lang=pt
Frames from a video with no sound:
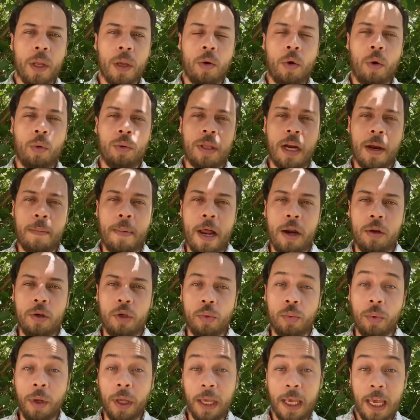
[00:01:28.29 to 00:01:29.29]
com o trabalho de
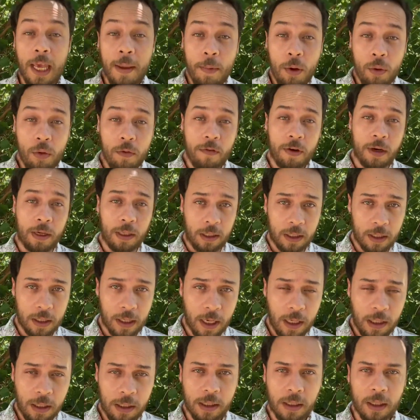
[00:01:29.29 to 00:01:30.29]
um químico
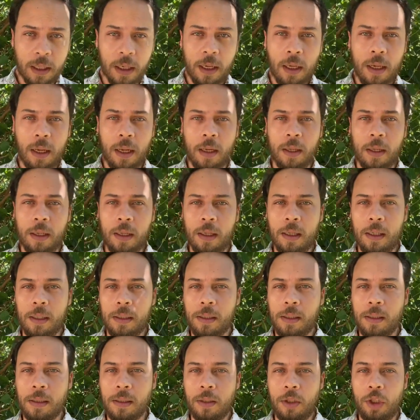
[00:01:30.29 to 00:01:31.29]
francês, é,
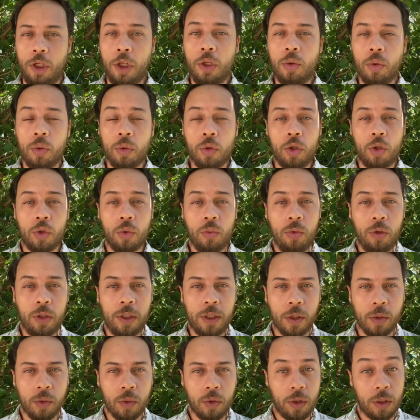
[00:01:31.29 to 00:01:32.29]
título de um de
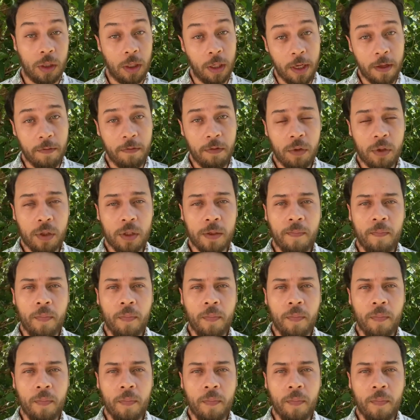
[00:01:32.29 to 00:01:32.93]
seus livros.